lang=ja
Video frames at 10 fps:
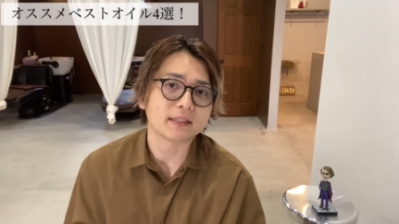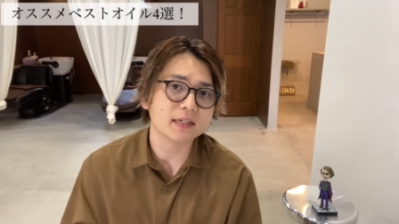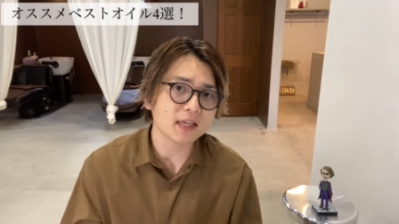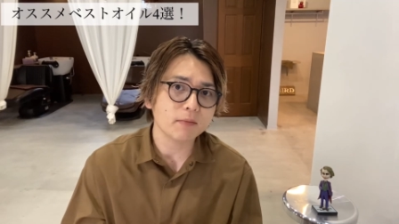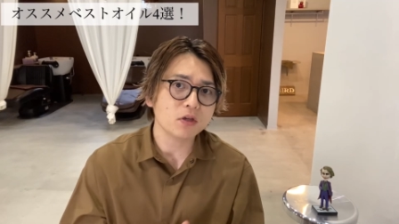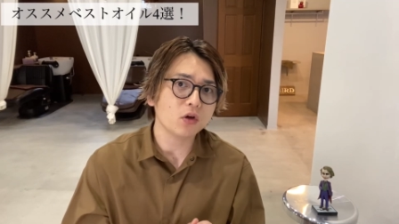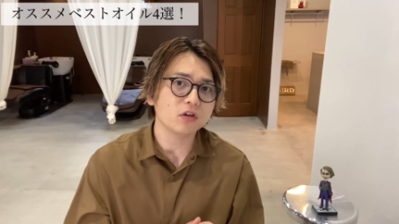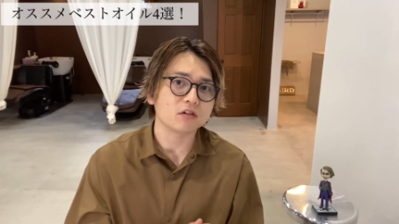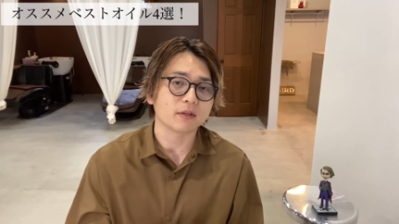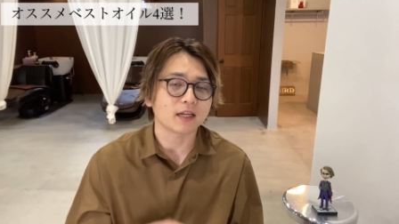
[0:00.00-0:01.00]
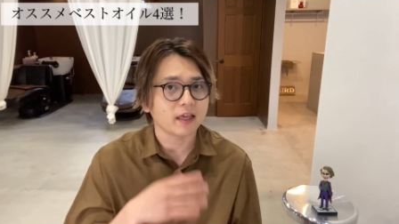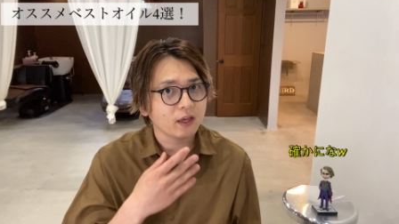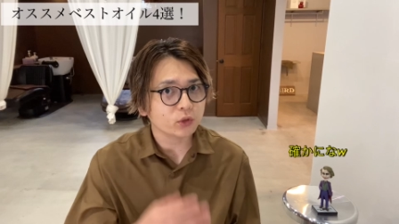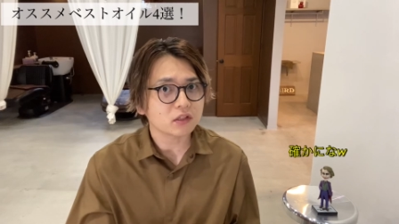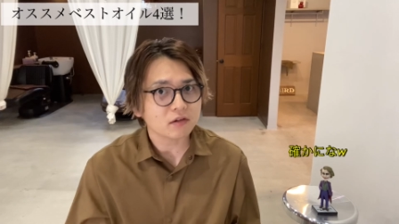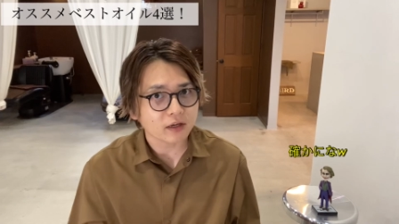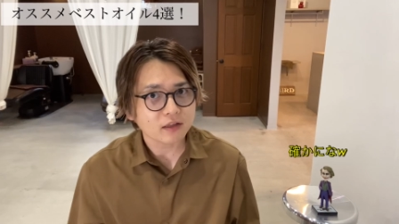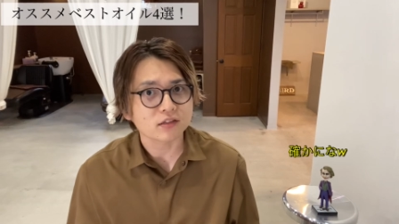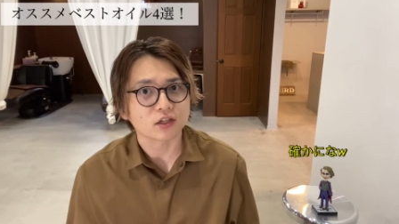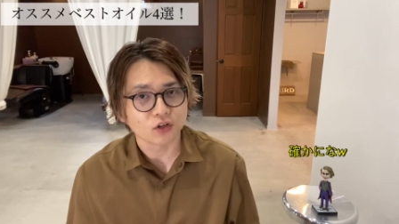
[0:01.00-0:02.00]
セサミオイル、ただ英語で言ってるだ
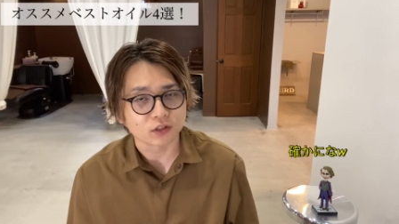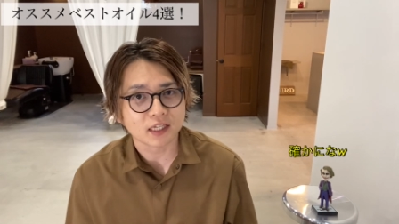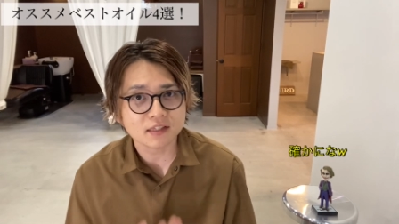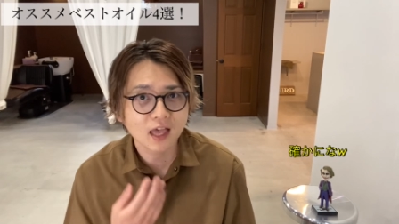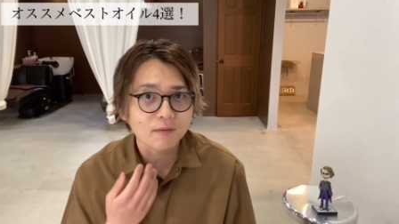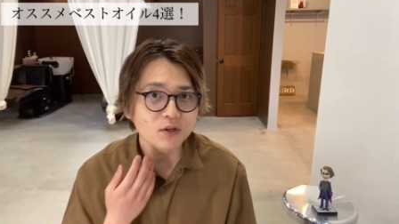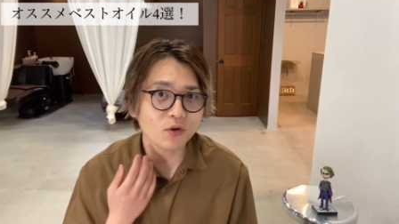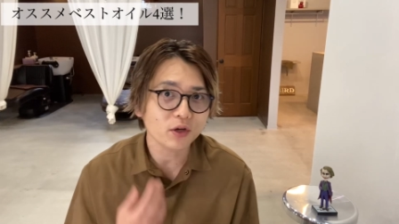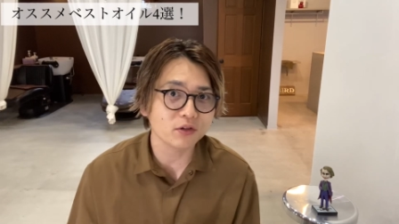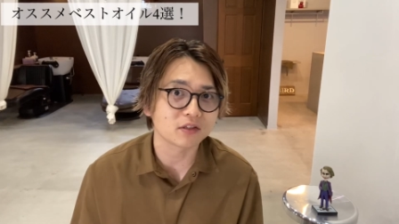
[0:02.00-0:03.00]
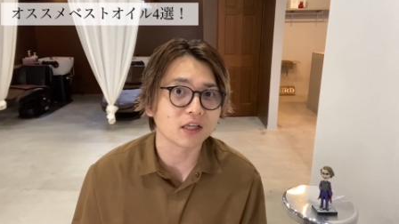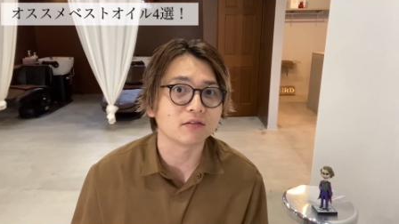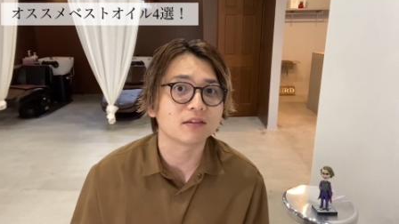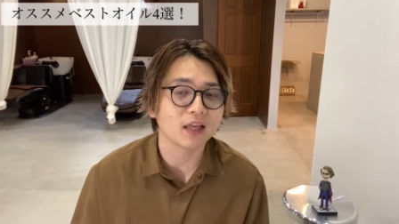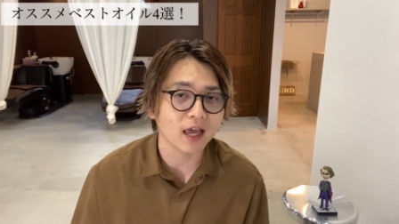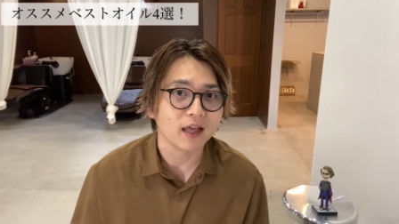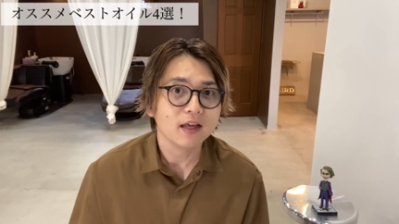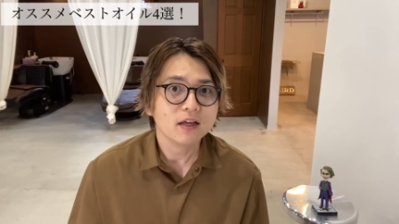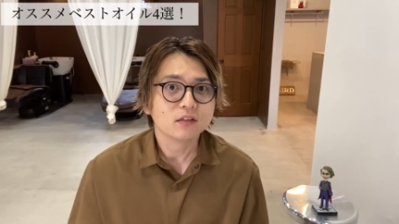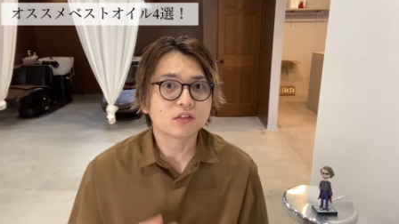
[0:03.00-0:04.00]
けなんですけど、セサミオイルって言っ
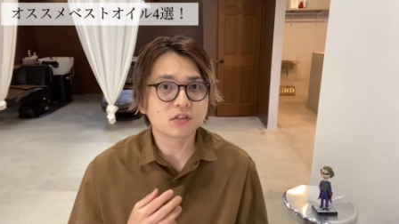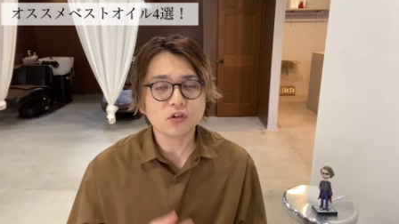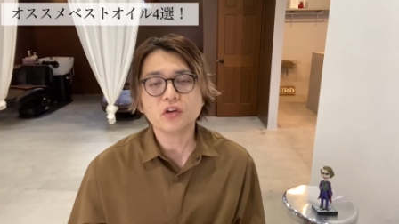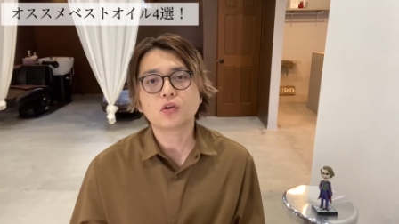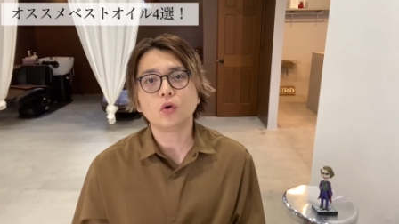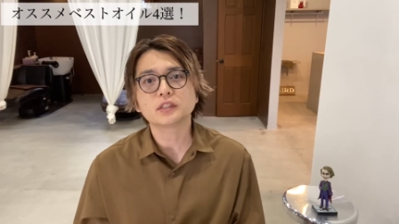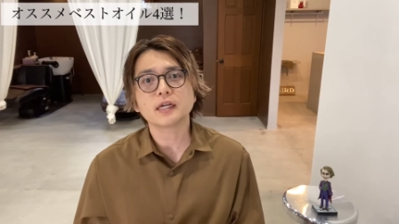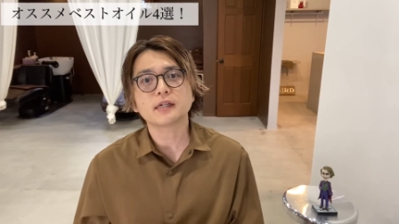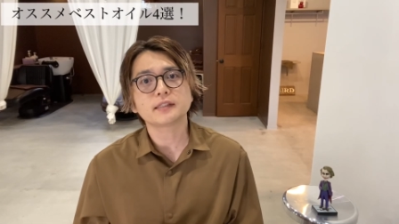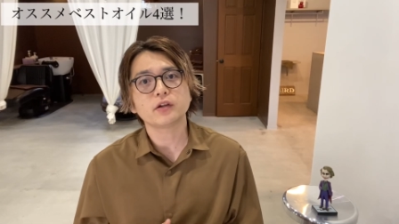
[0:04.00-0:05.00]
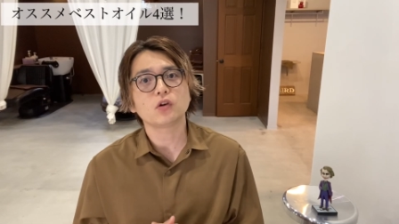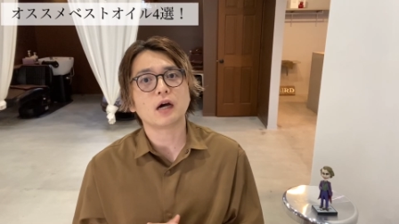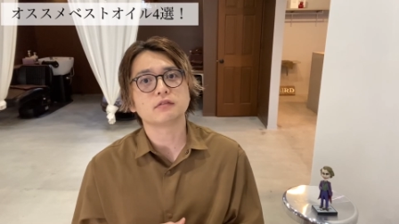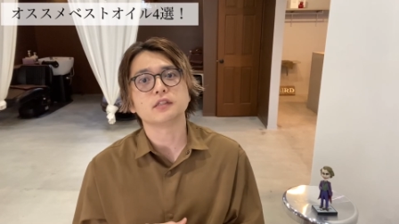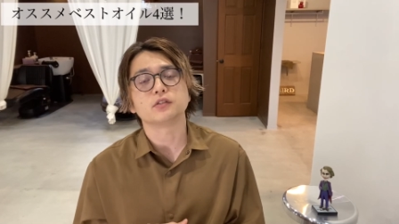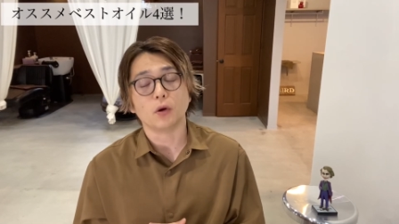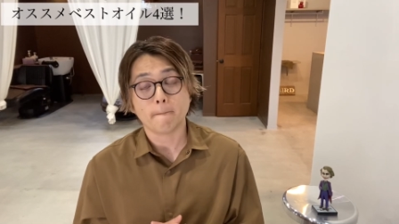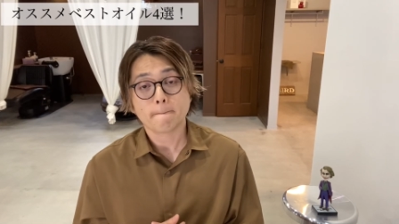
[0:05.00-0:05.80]
て、強い抗酸化作用があるんですよ。